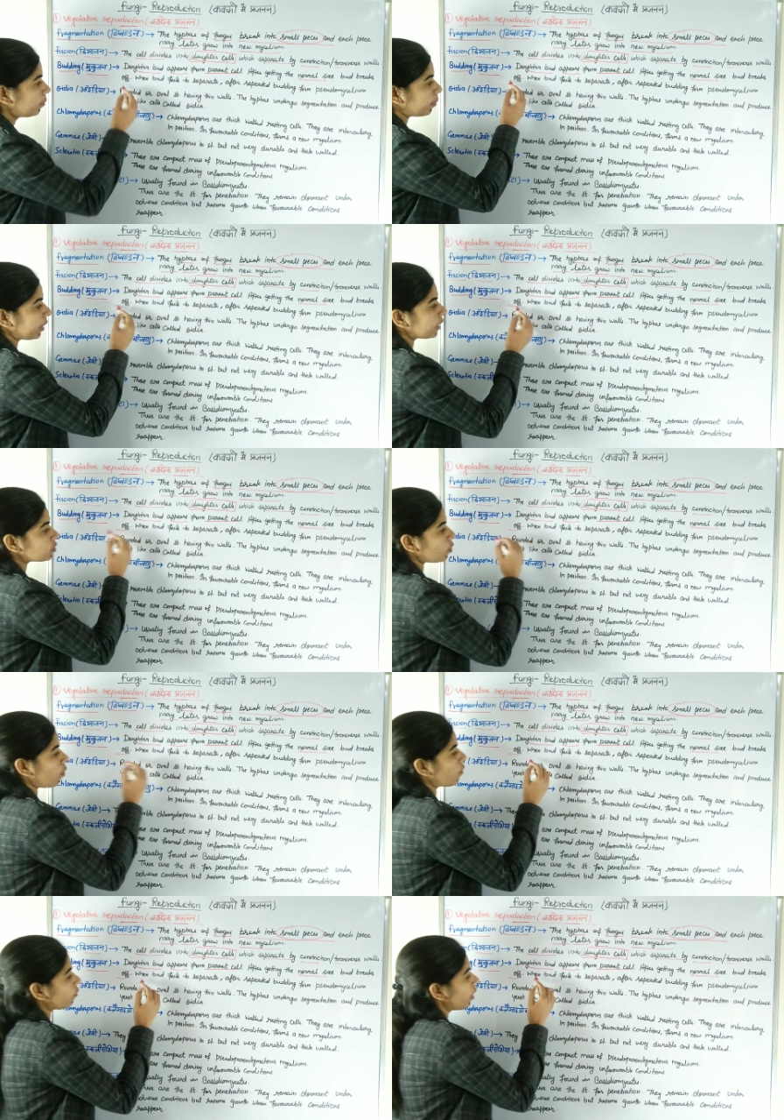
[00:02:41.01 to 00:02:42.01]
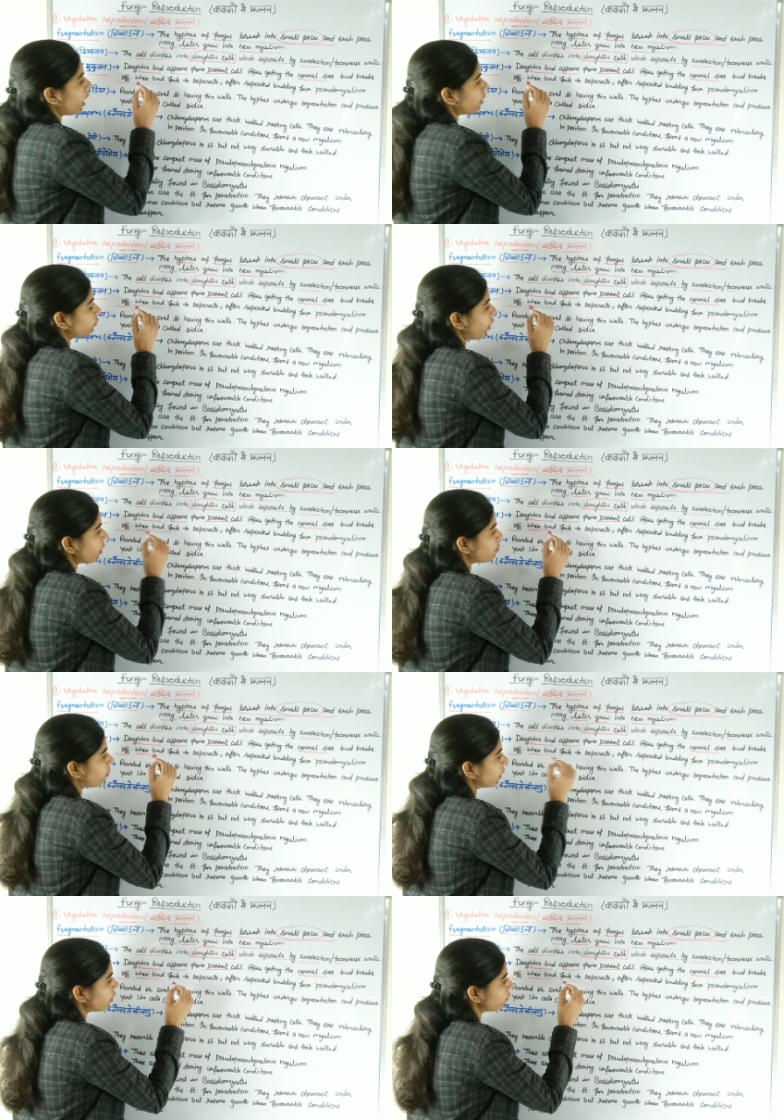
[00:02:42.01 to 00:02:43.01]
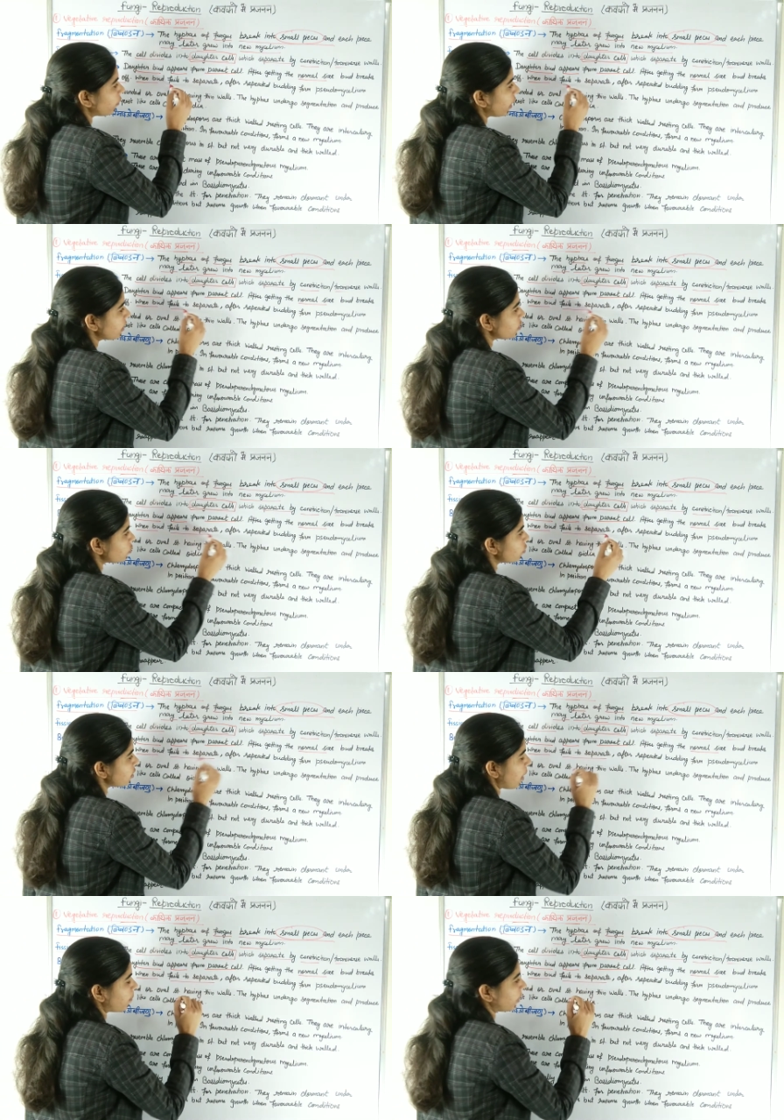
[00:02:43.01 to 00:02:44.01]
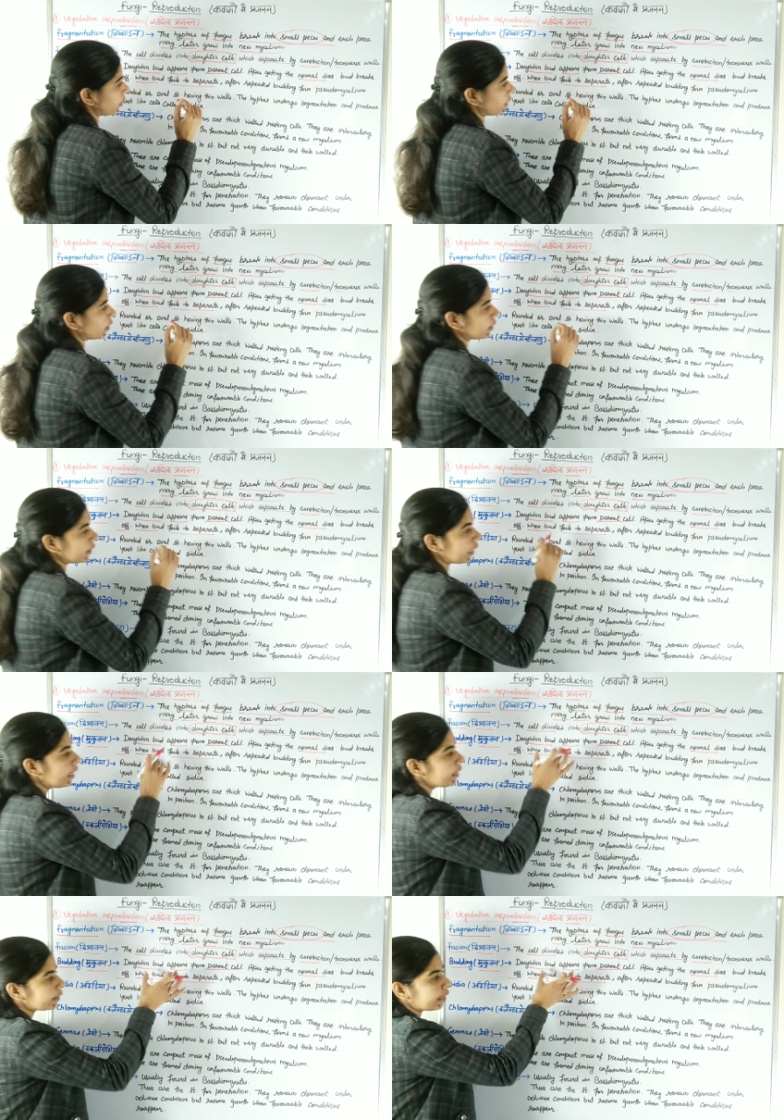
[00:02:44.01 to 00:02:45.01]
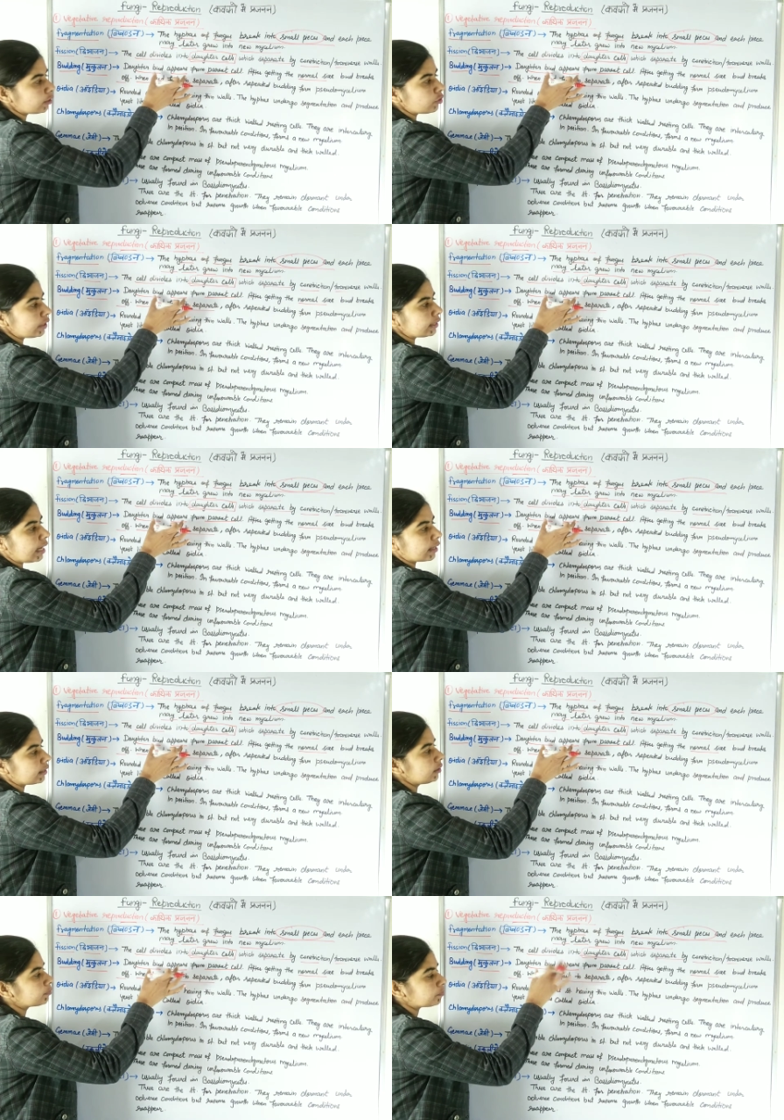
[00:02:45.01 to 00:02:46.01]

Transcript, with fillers: ब्रेक्स ऑफ व्हेन बर्ड फेल्स टू सेपरेट ठीक है ये तो ये था कि